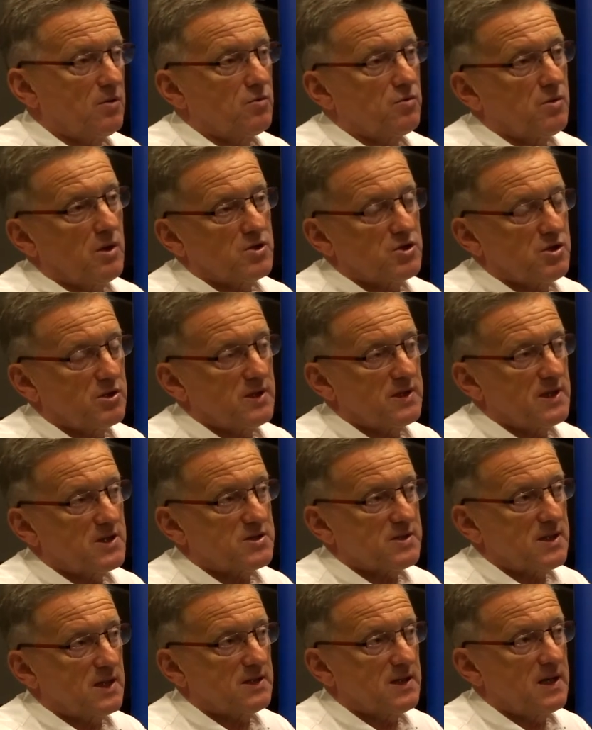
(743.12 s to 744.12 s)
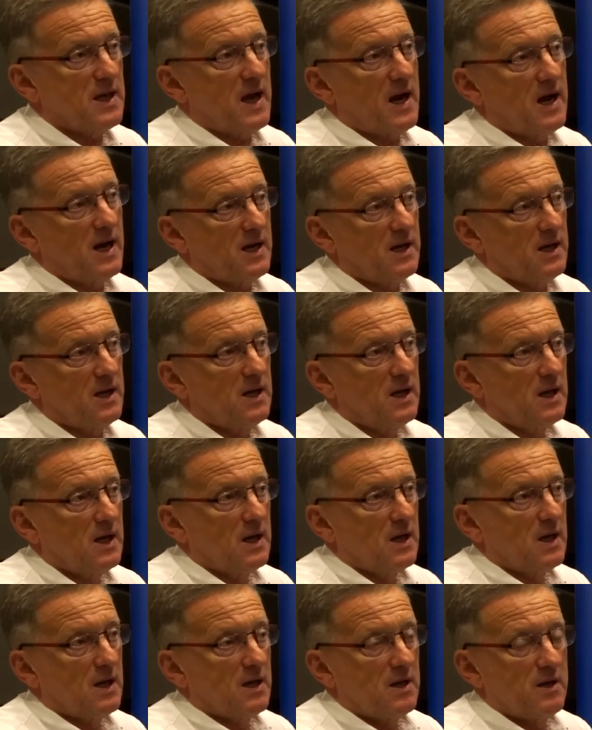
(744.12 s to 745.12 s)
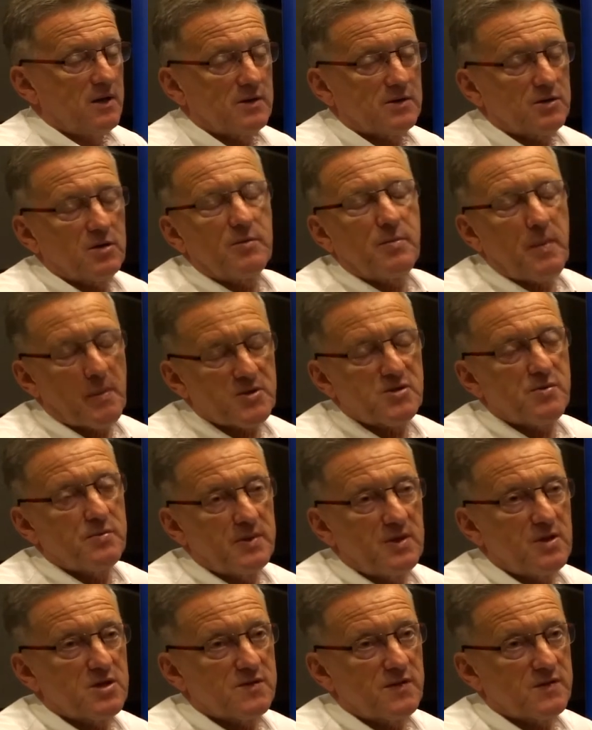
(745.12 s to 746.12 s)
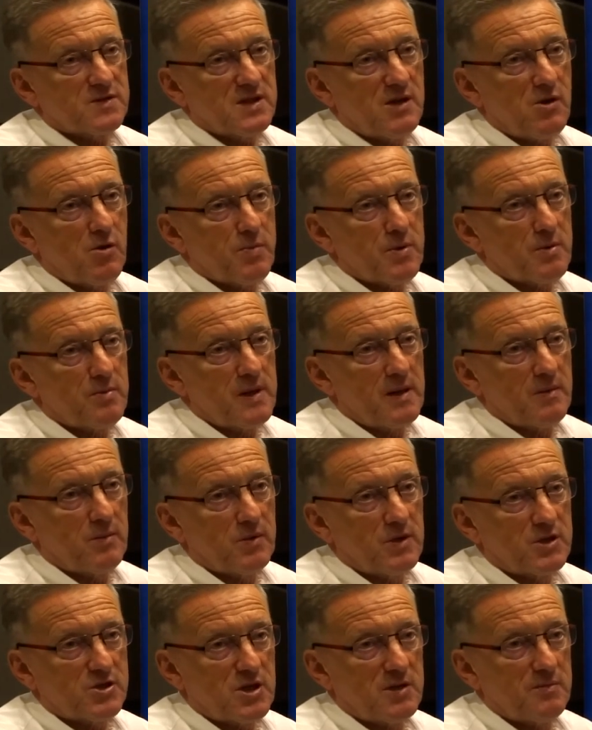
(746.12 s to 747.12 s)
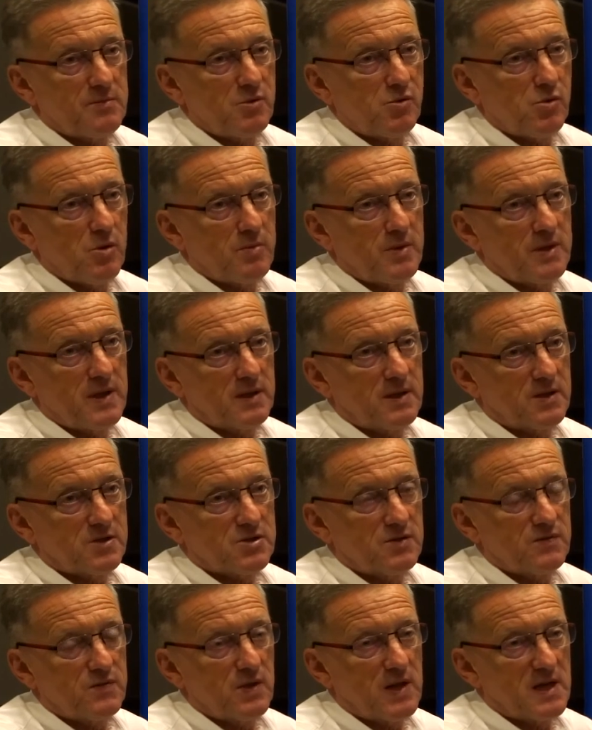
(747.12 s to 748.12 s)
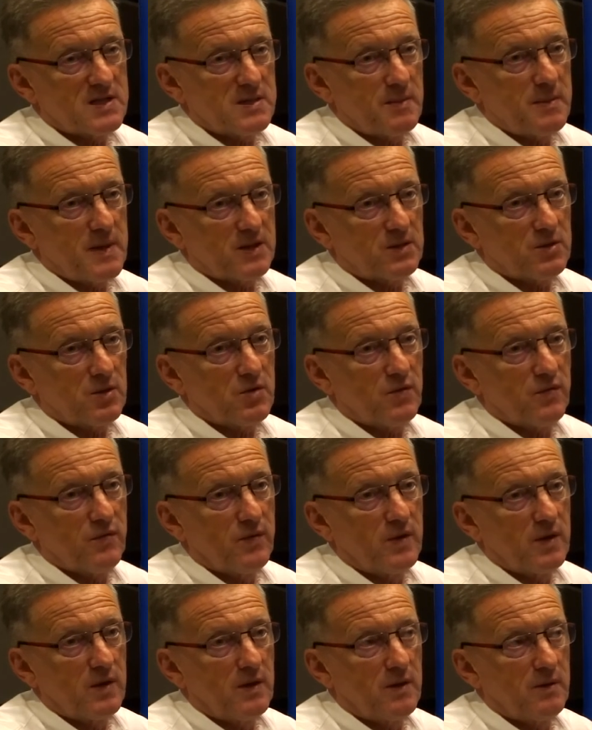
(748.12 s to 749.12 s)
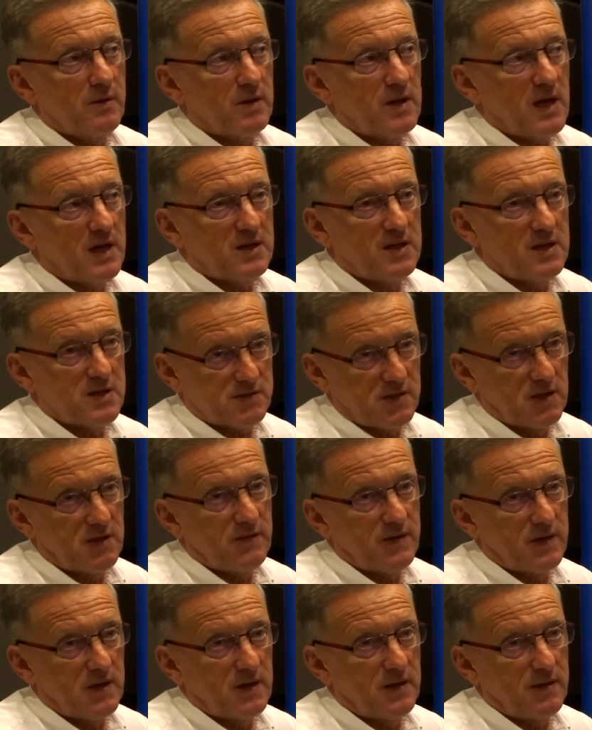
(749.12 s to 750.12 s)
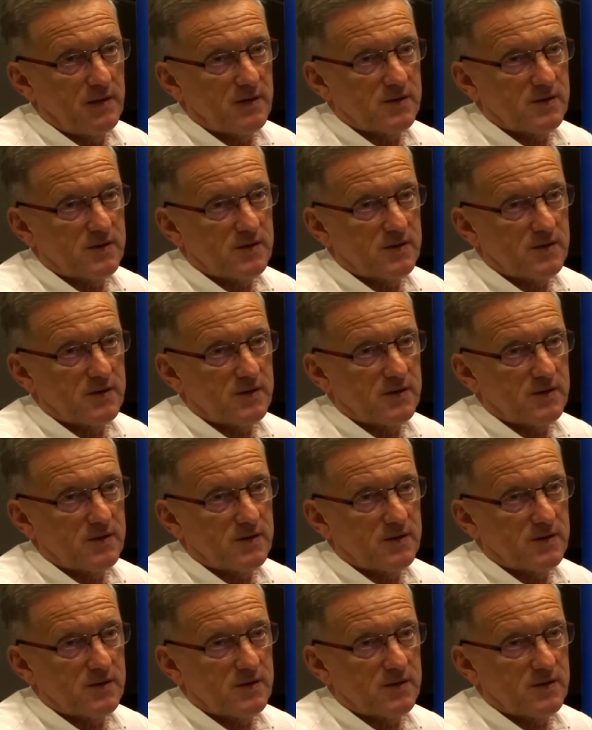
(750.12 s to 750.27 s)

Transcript: ośrodek na straty, ale to po prostu by nie rozwiązało problemu, jeżeli byłoby jeden czy dwóch egzaminatorów, y, jaki jest w tej chwili.